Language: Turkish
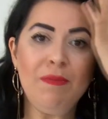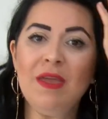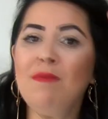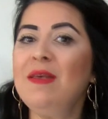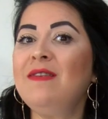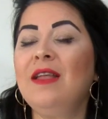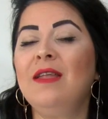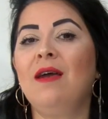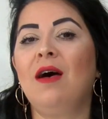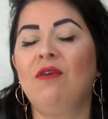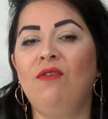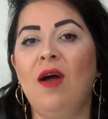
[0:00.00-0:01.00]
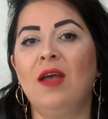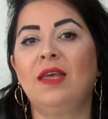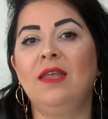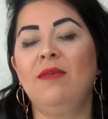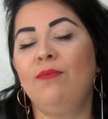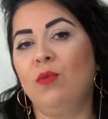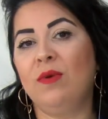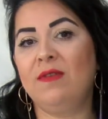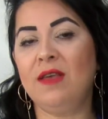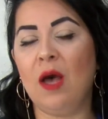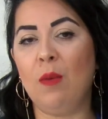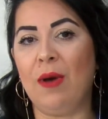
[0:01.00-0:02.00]
Bir mesele daha var ki
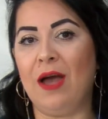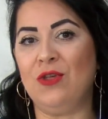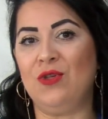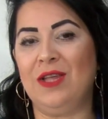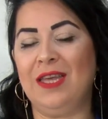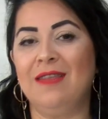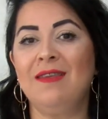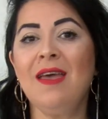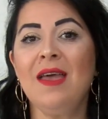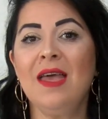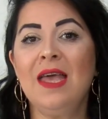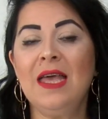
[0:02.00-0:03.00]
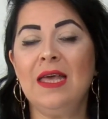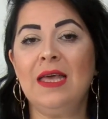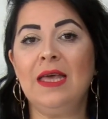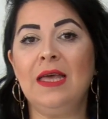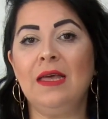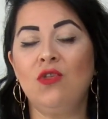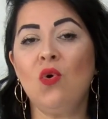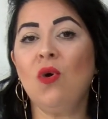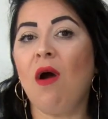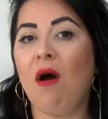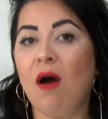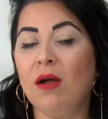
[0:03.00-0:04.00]
diplomasi haberciliğinde e,
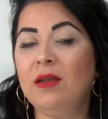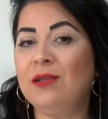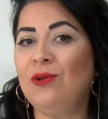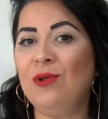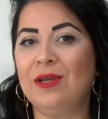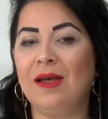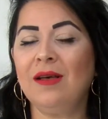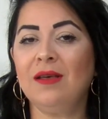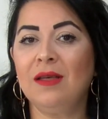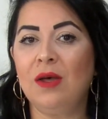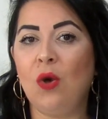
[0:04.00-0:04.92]
çok ağırlıklı olarak